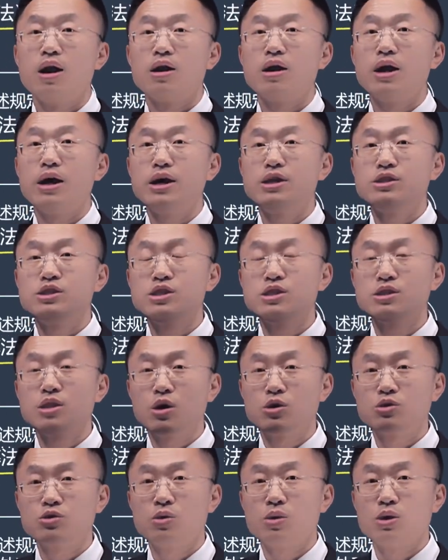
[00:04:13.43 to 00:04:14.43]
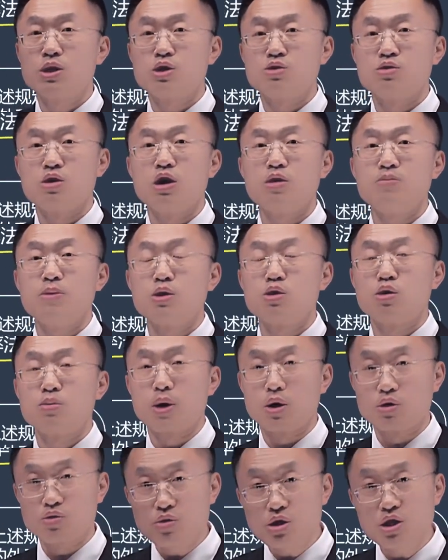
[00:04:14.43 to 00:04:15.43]
累积到所有者权益变动
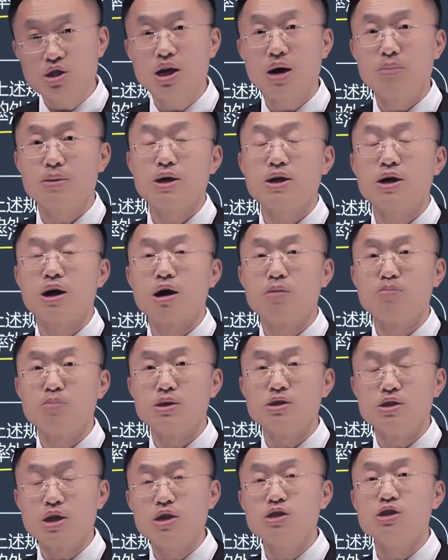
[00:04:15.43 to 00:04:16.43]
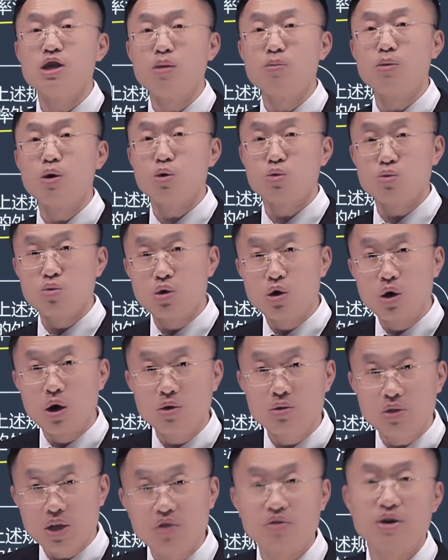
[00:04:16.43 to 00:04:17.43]
表最下边一行本年年末余
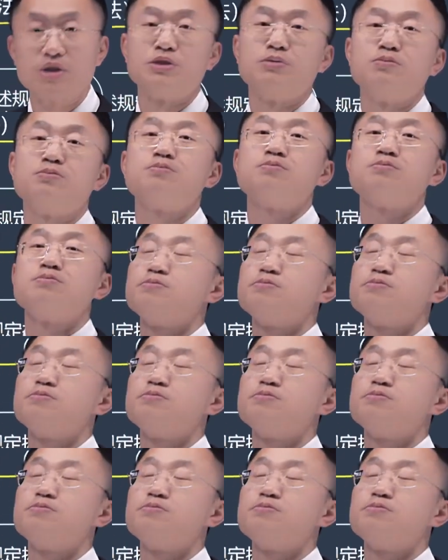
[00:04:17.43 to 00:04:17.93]
额那个位置。